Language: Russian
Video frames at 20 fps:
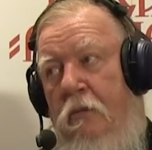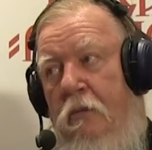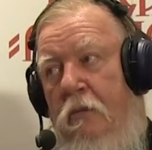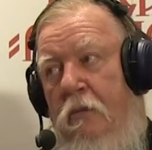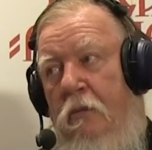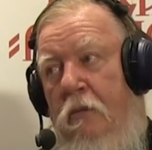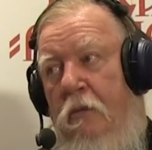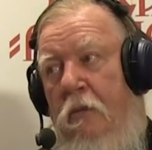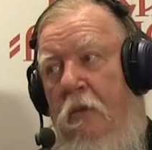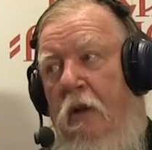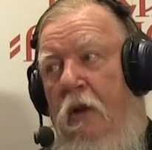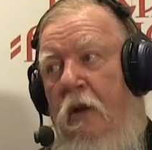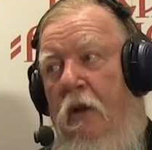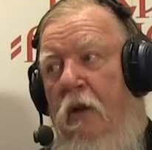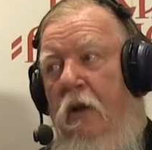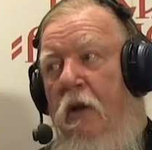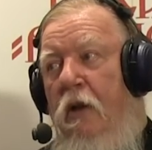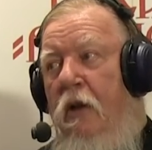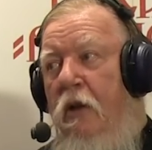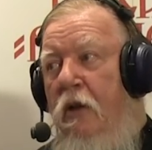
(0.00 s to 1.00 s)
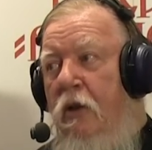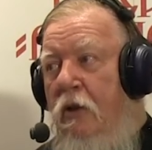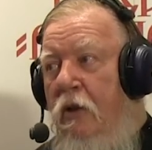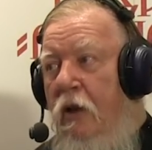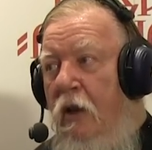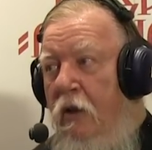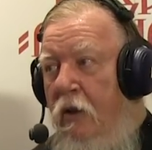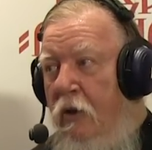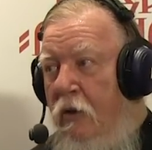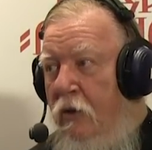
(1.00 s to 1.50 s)
Ну,
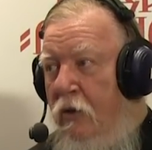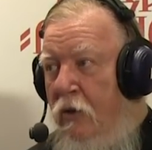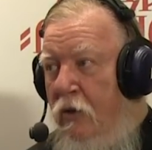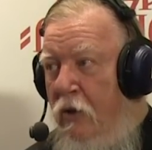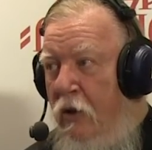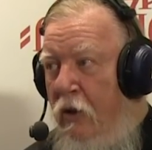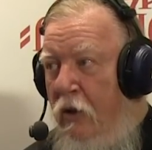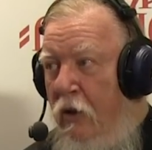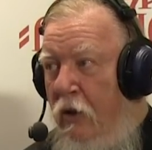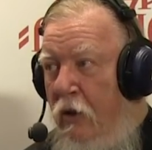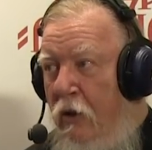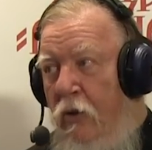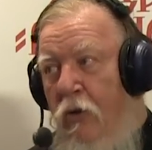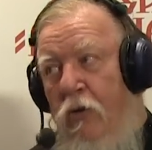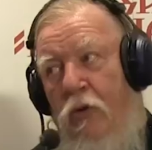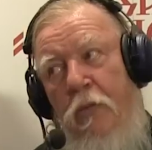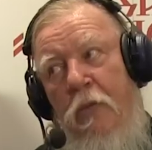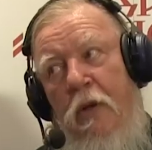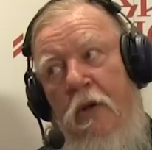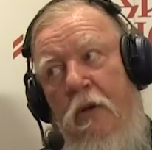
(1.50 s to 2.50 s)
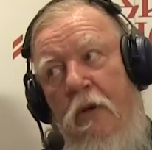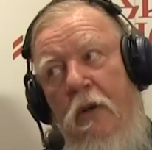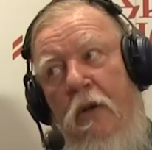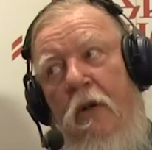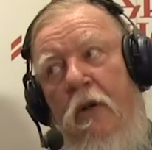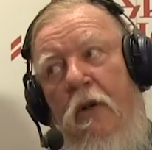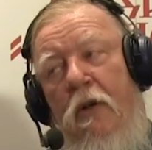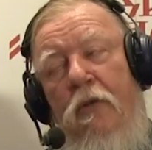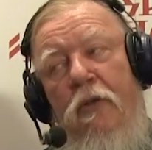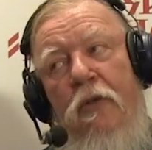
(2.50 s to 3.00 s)
Гражданин Шикельгрубер,
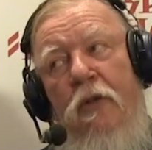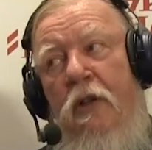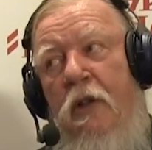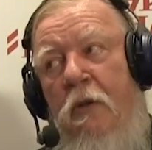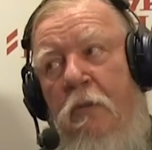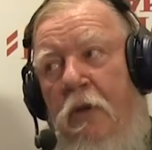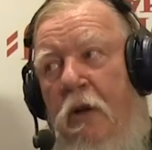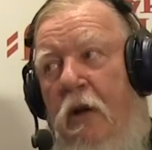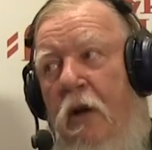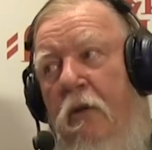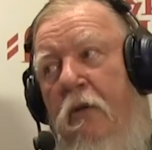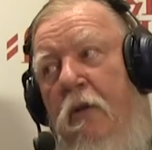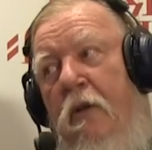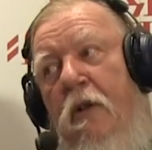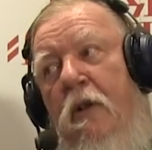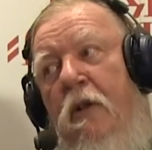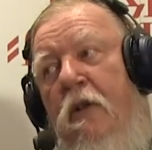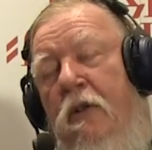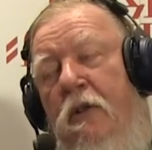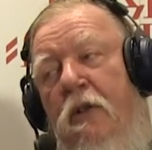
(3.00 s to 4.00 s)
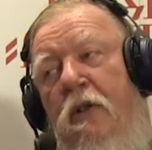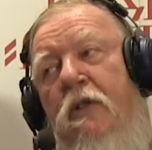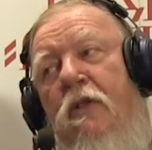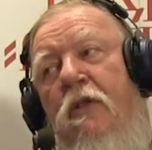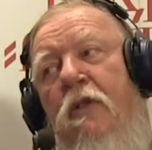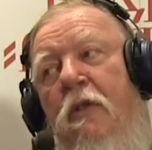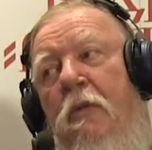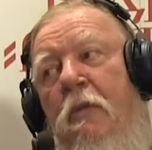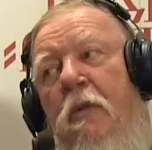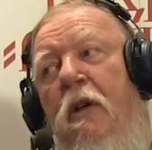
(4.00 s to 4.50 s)
вы не правы со
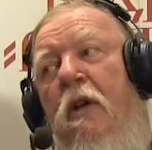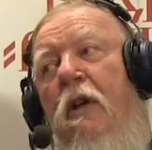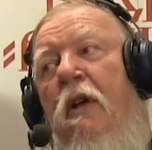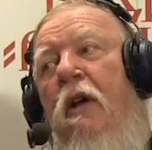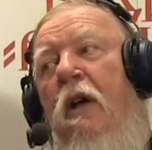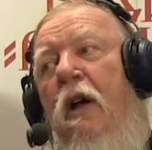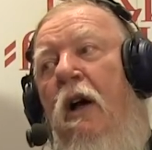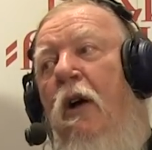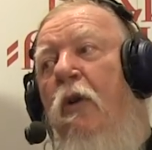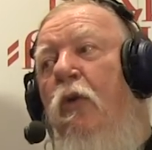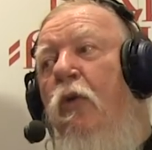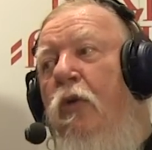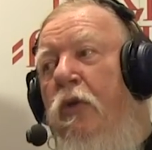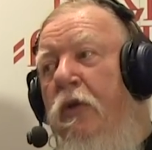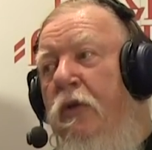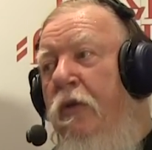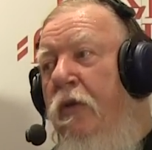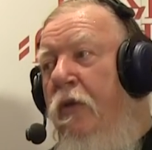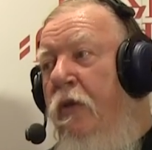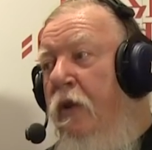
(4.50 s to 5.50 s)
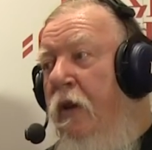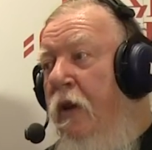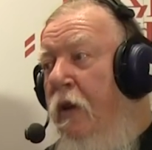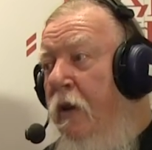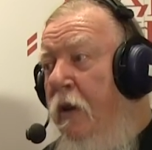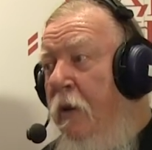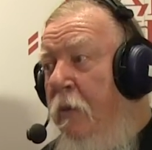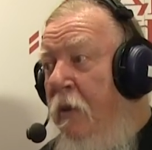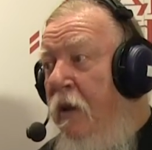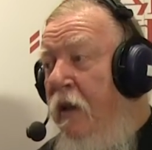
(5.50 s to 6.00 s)
своими
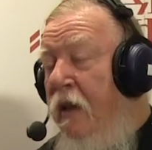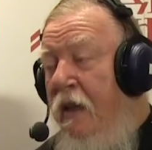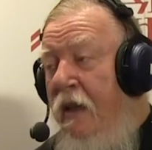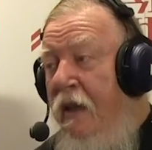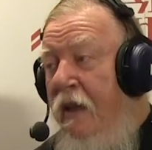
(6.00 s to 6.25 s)
оккультными